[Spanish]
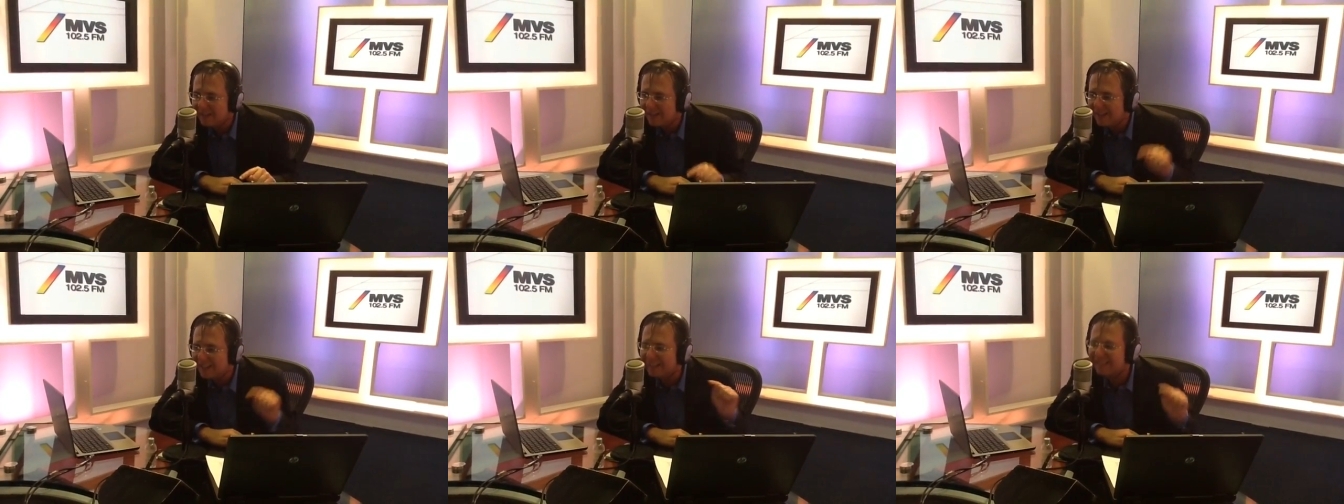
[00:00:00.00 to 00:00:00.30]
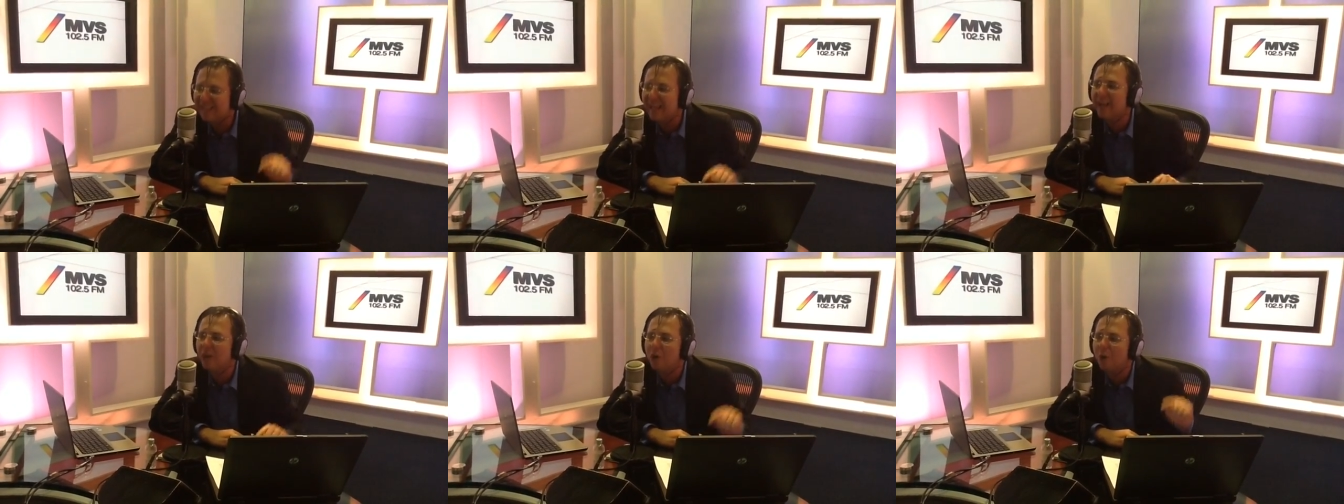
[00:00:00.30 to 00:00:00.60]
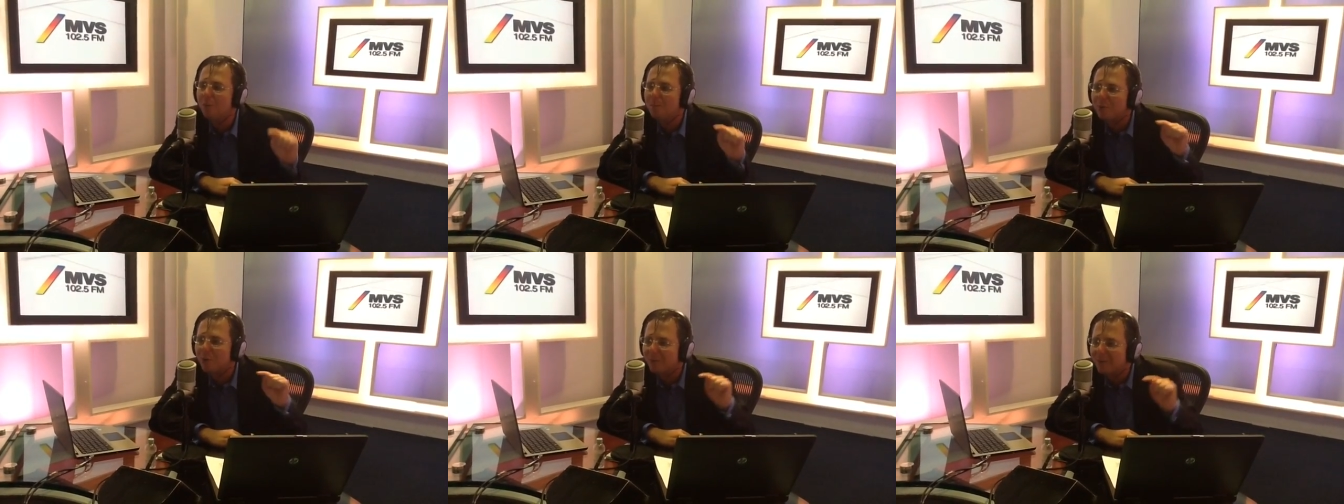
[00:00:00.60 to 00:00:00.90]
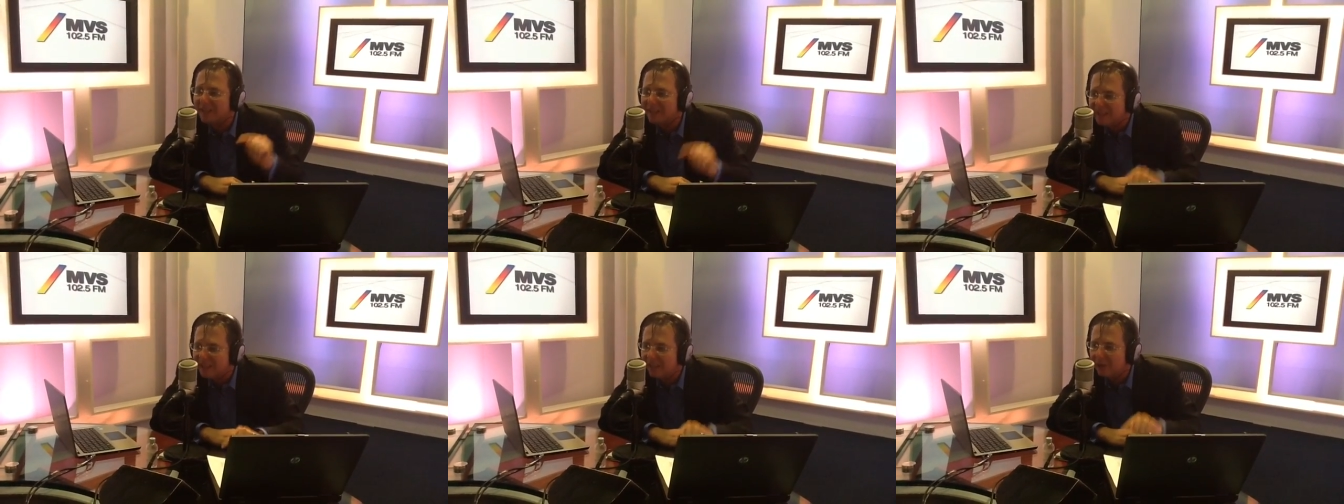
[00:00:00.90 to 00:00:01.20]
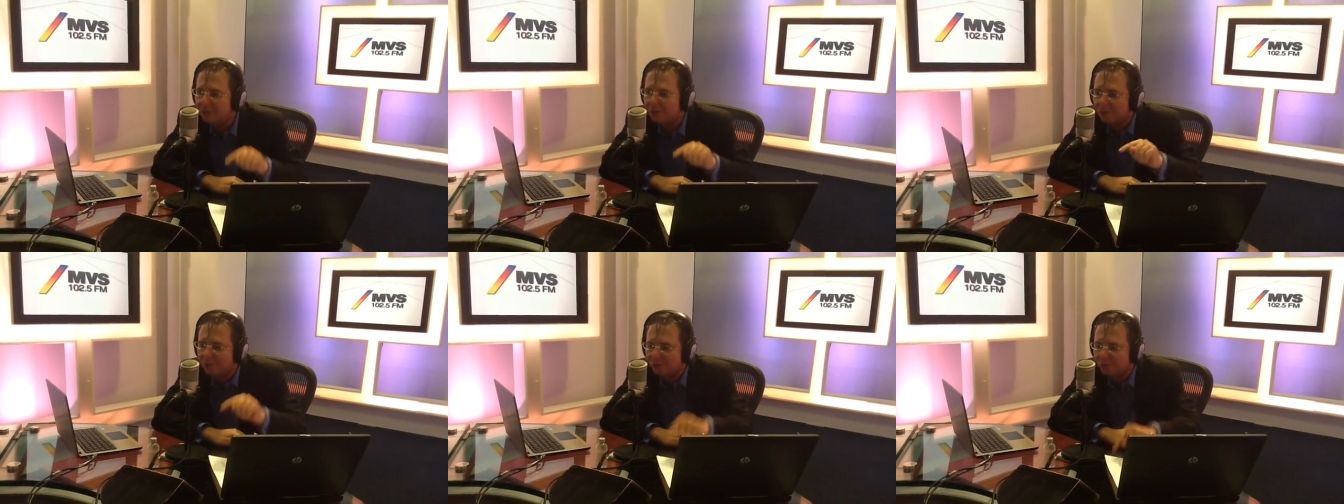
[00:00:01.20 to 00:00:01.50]
que están
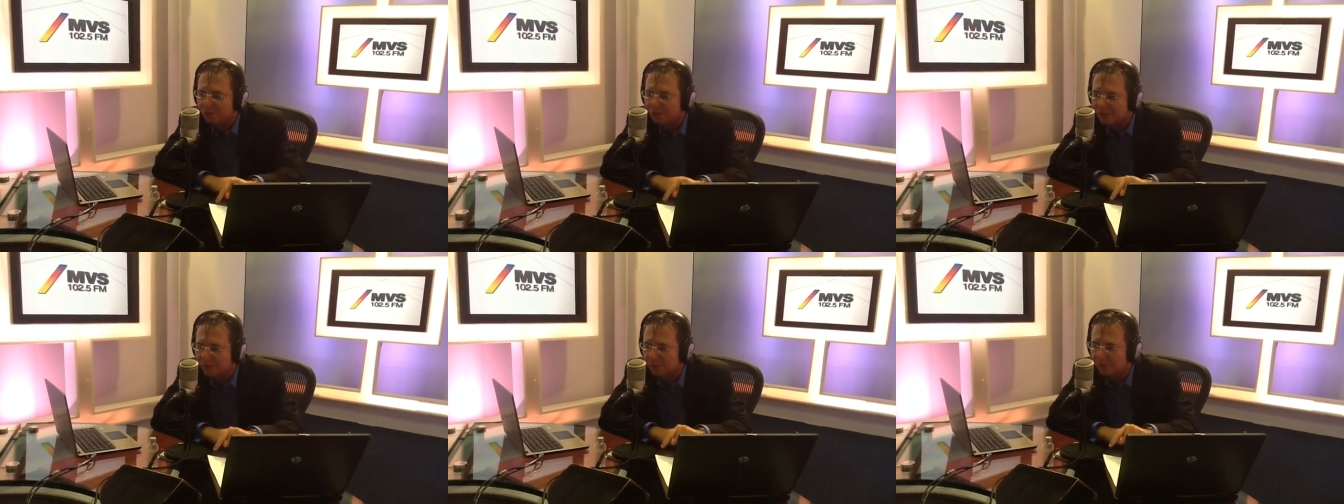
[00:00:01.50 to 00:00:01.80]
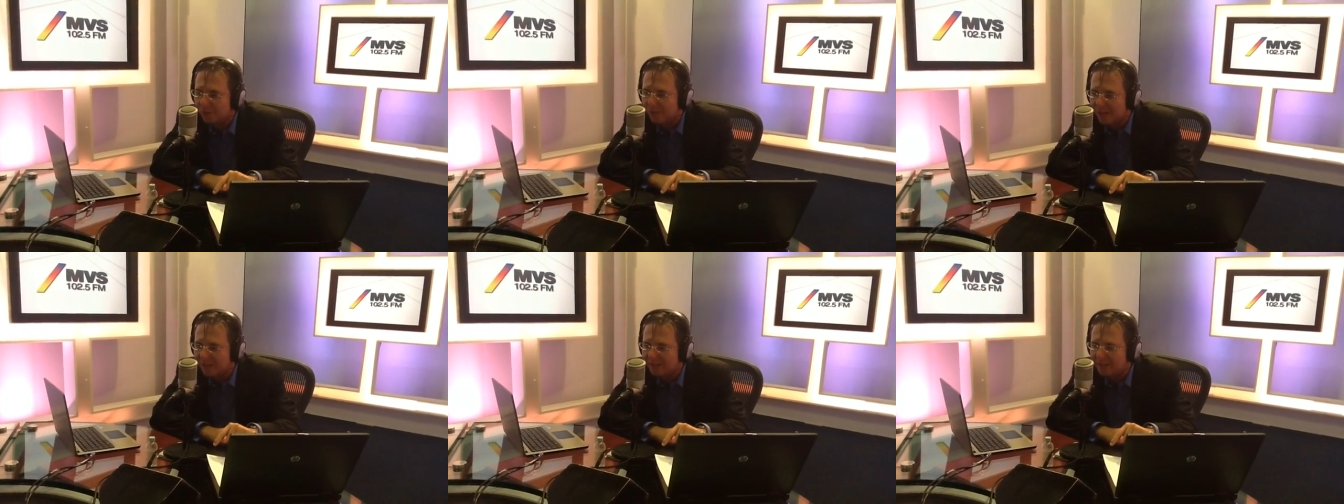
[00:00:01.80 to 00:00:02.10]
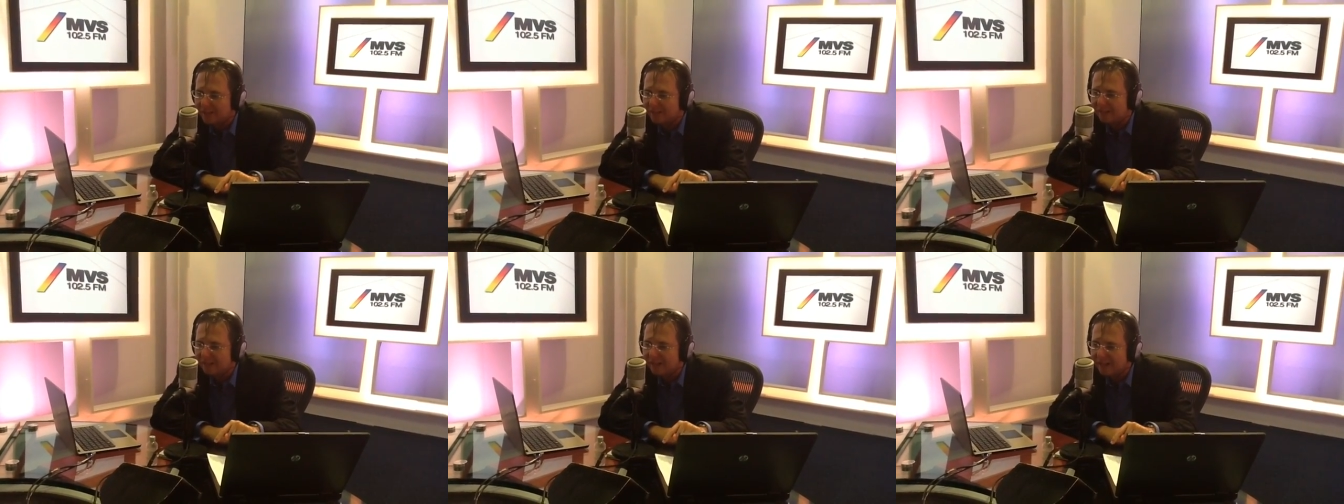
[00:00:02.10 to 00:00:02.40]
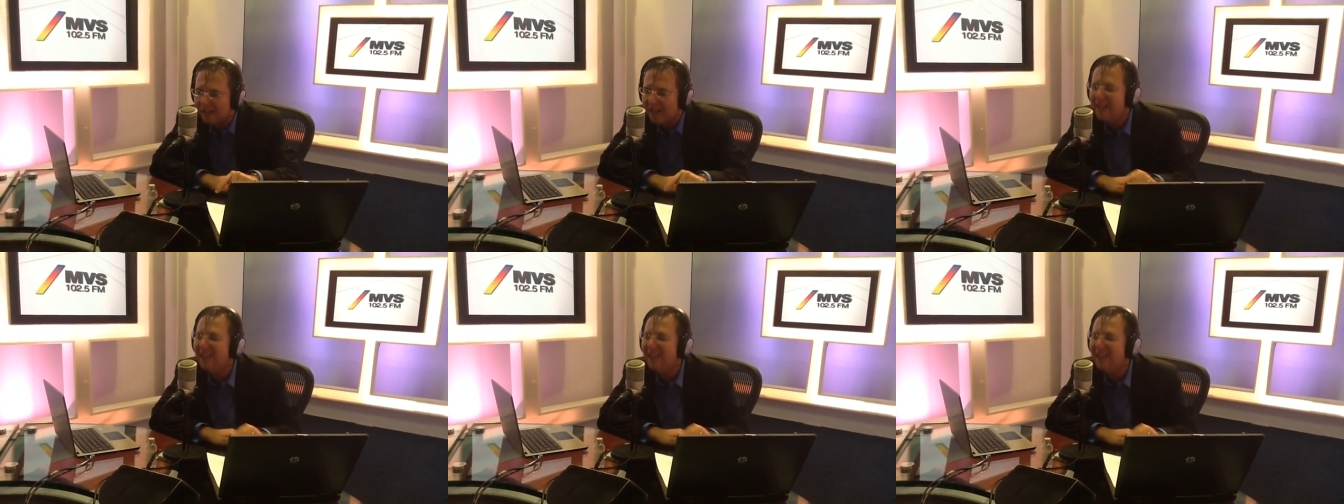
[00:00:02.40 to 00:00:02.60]
comprometidos con sus estudiantes,